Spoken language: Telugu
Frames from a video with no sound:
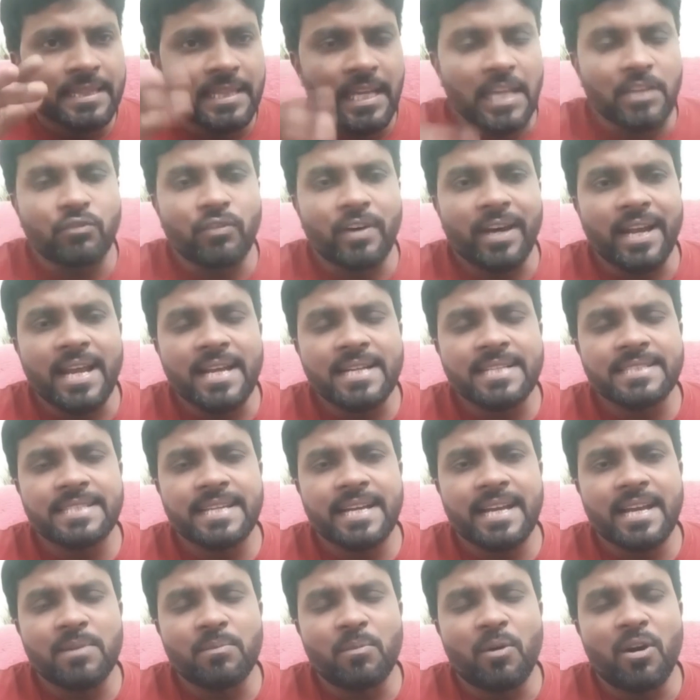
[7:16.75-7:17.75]
తద్వారా
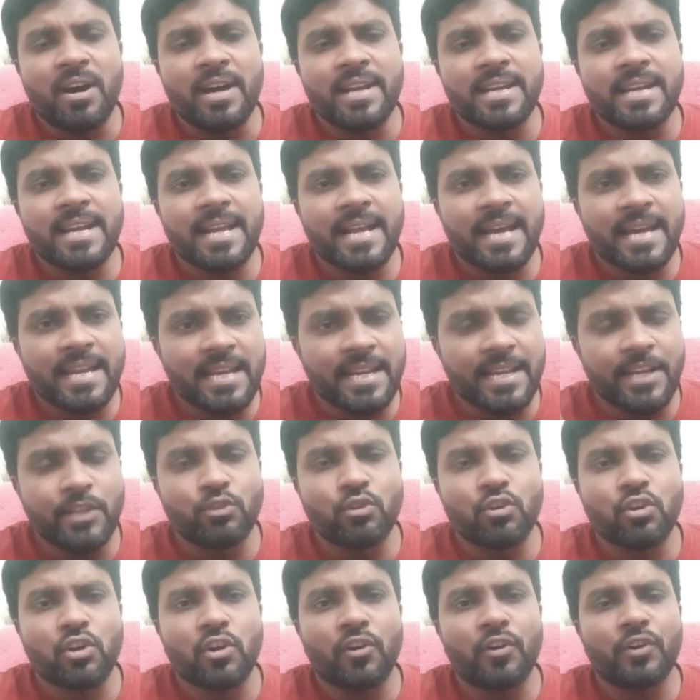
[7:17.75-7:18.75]
జగన్మోహన్ రెడ్డి గారిని
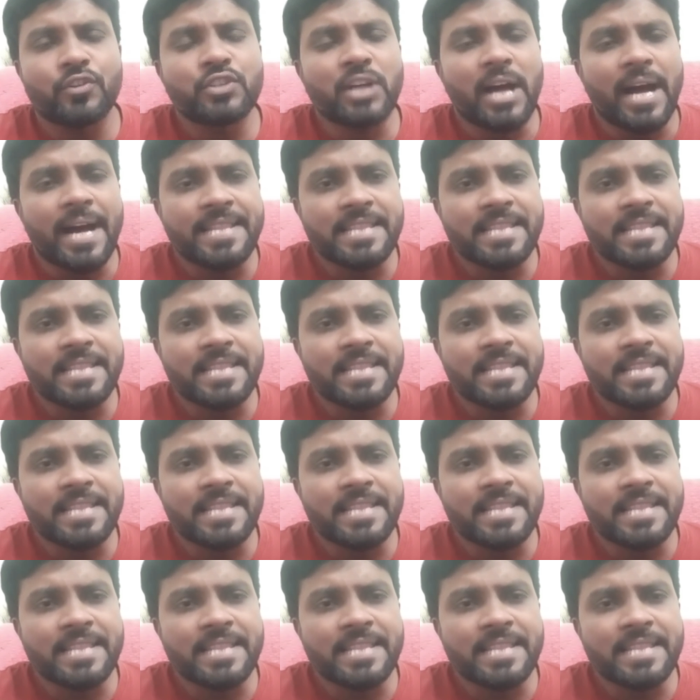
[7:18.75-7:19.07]
ఎదుర్కోవచ్చు